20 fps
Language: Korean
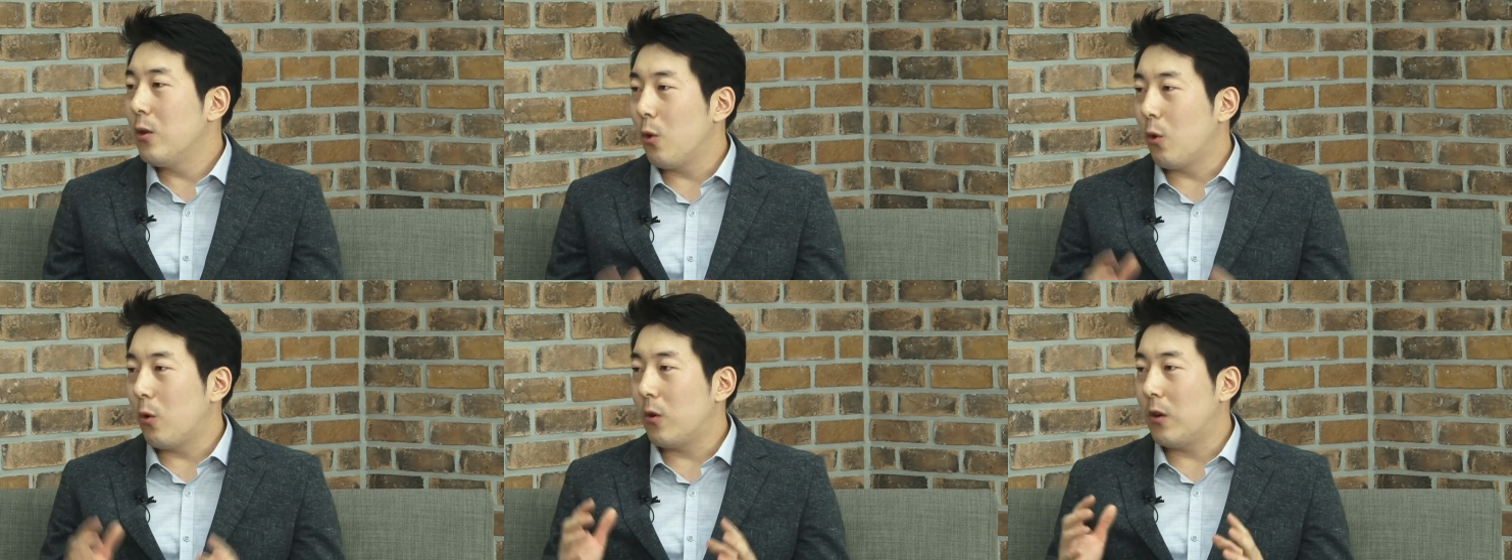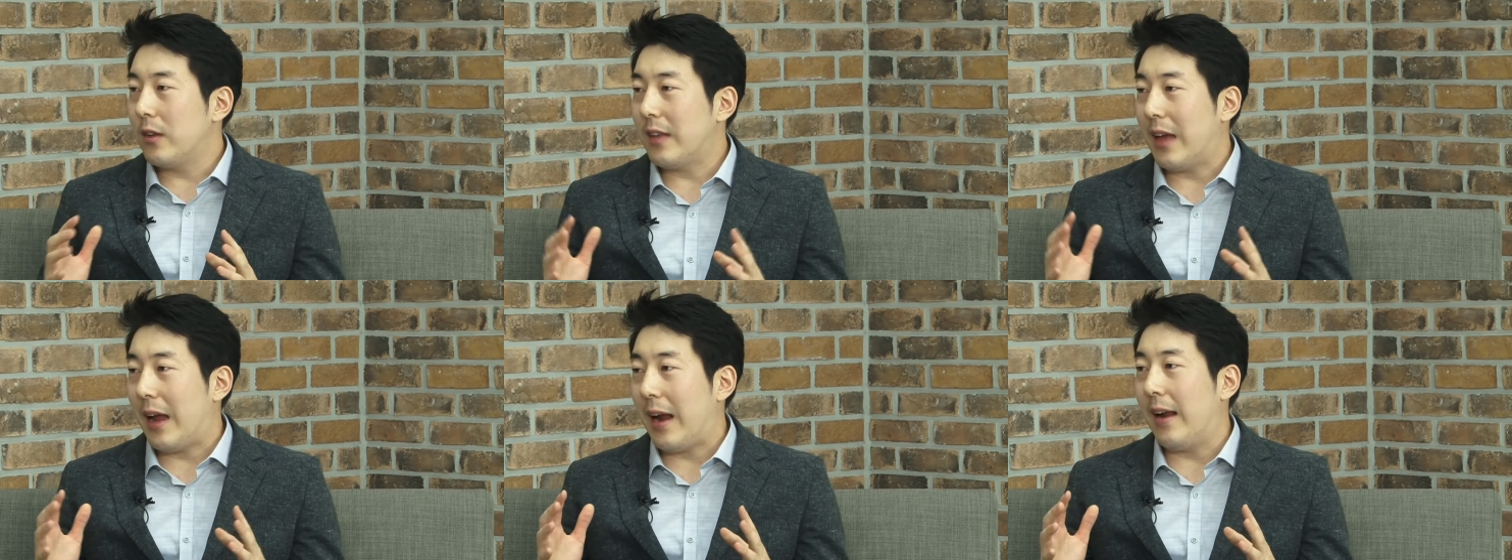
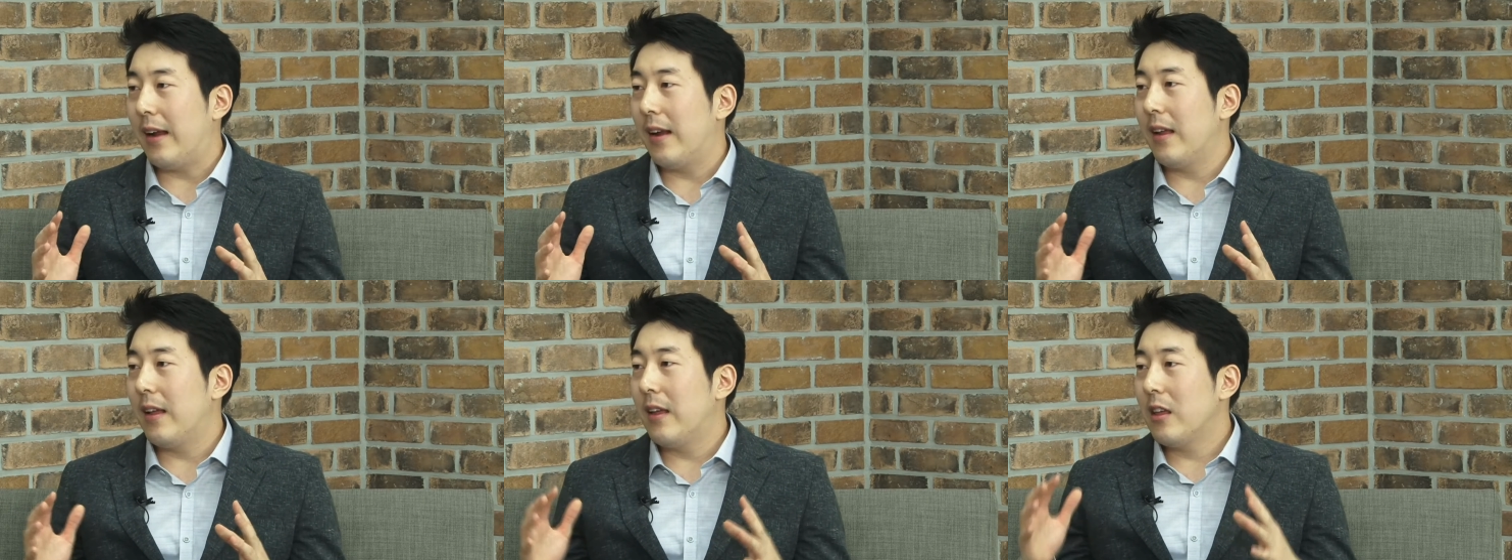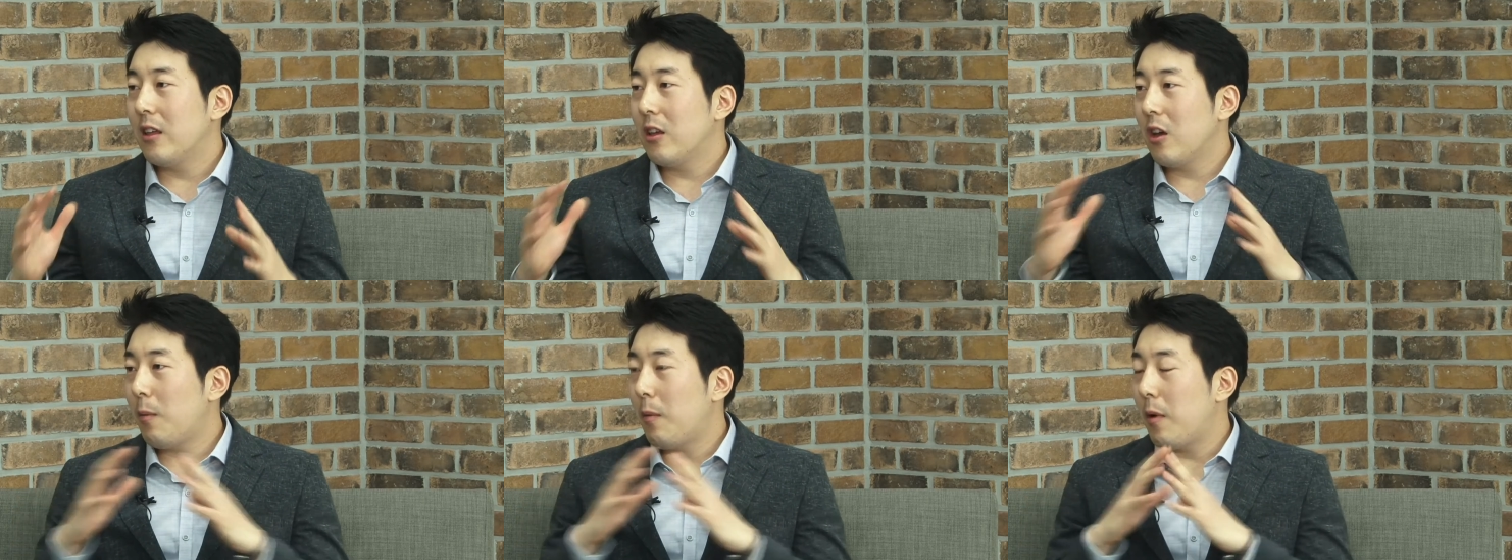요거를 잘
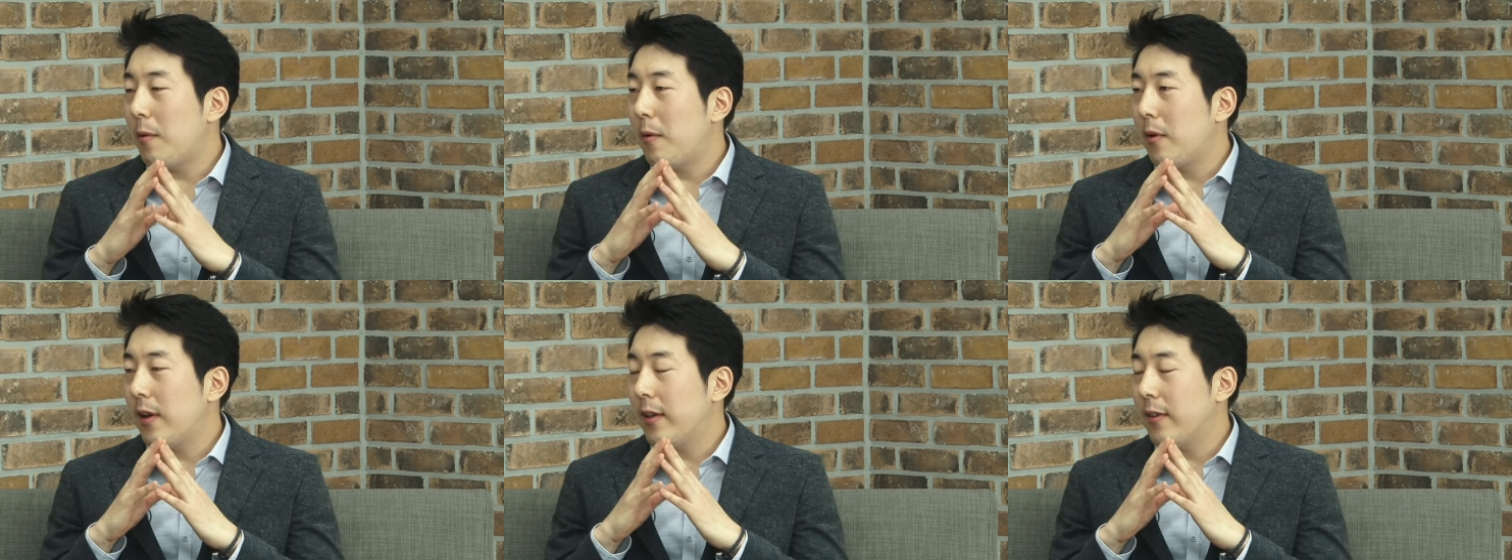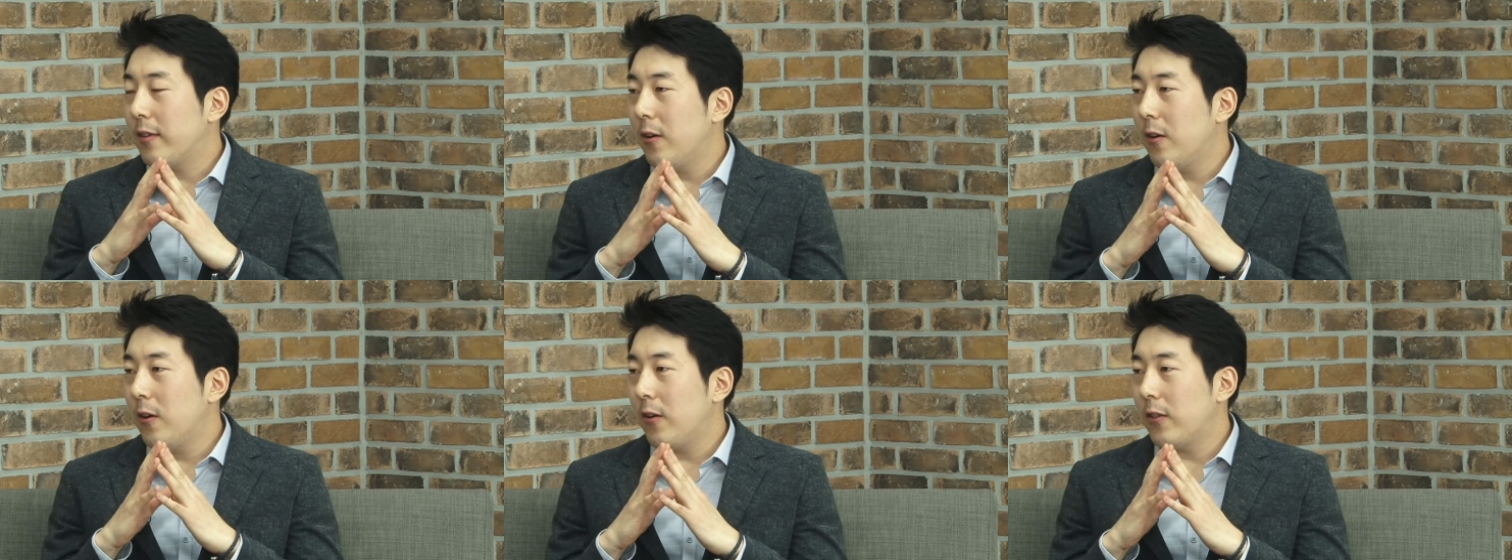협업을
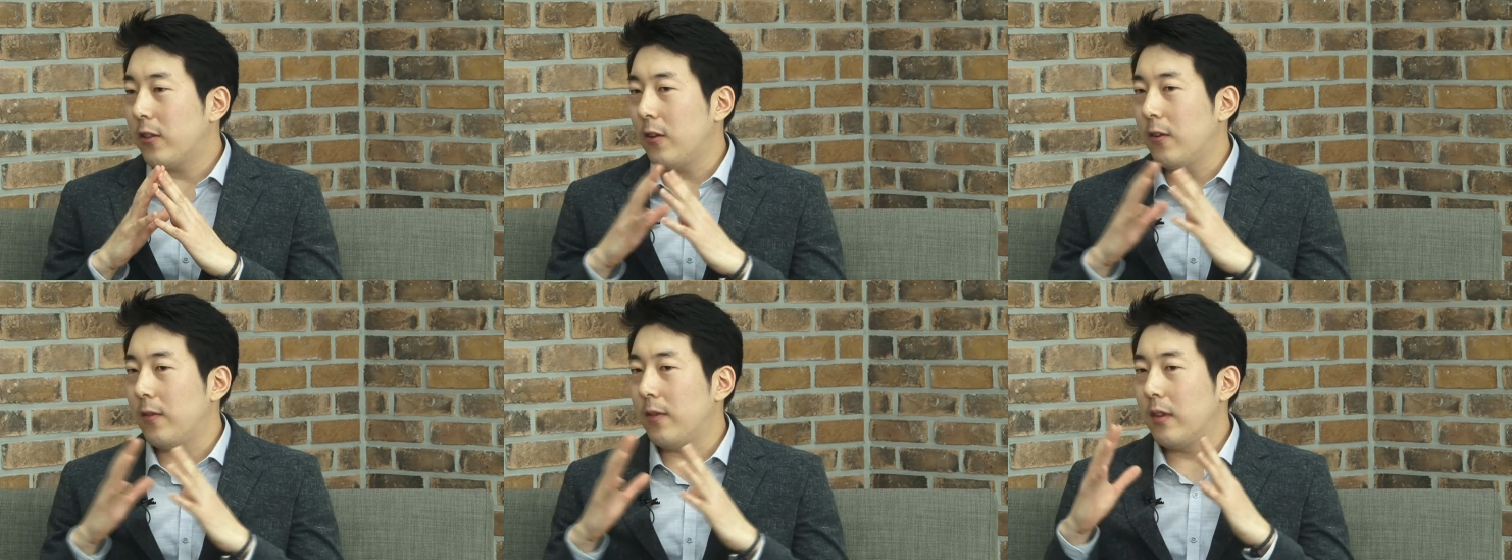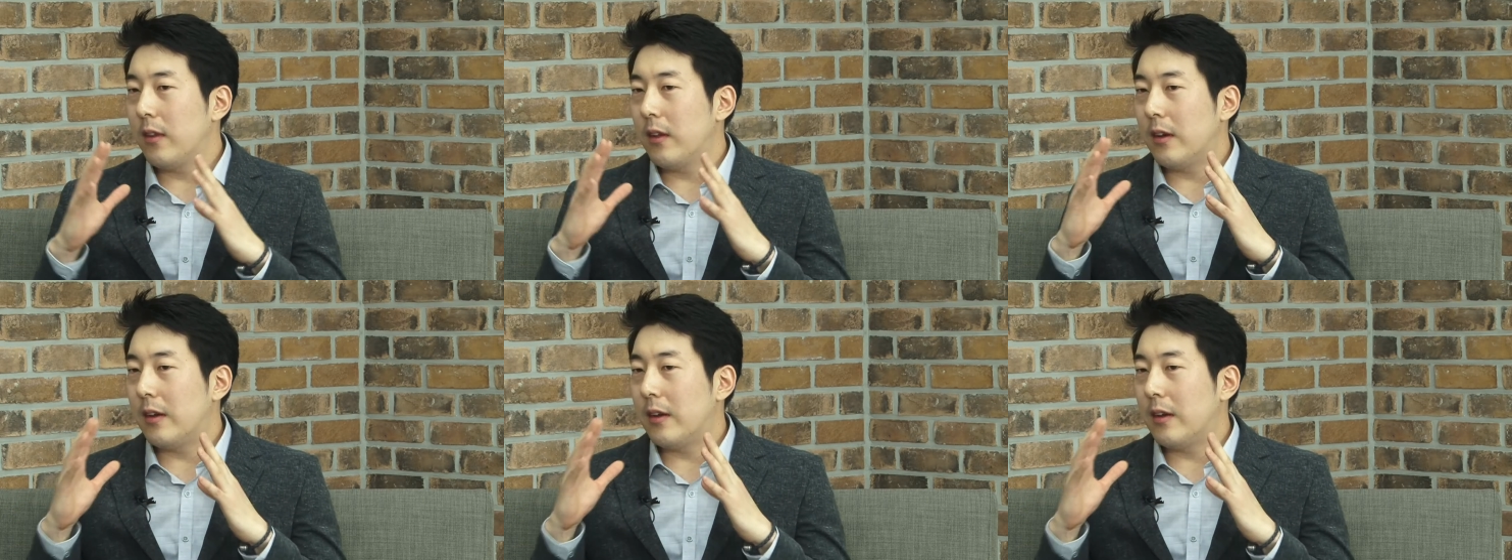해서 어떤 음.